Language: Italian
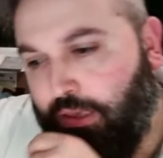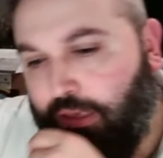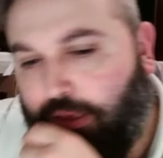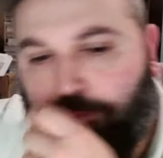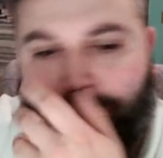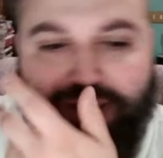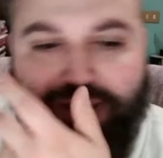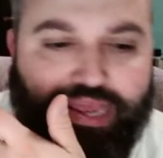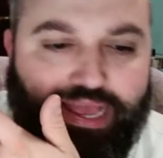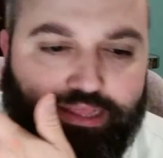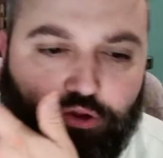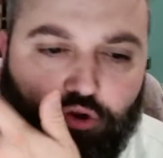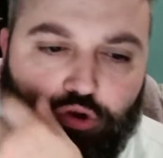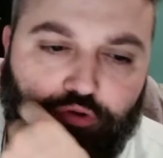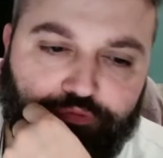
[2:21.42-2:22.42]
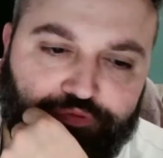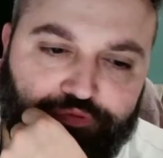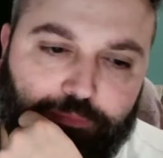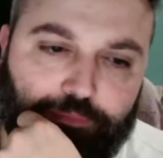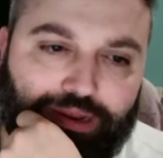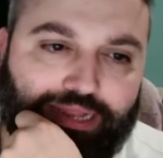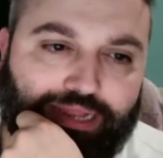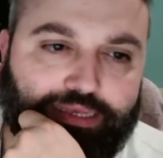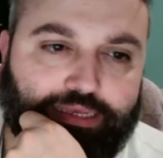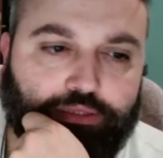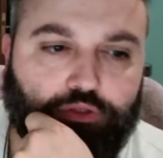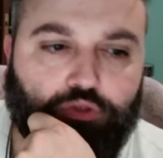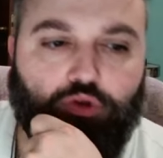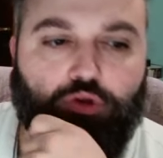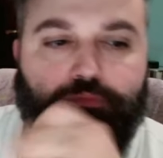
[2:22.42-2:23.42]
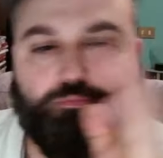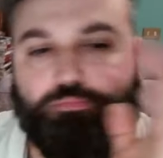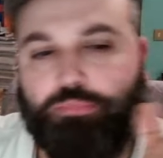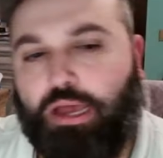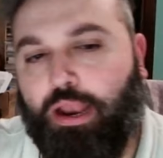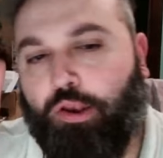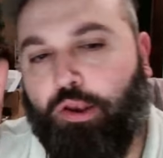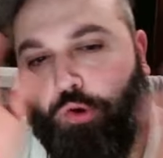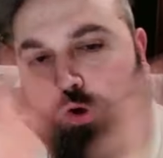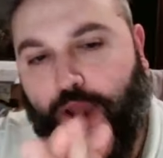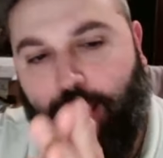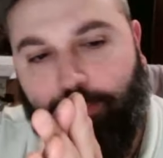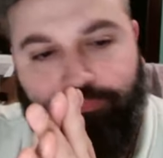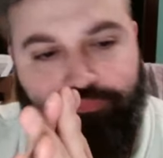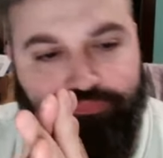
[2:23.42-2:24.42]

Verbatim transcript: Perché dico che è un film maledetto? Allora,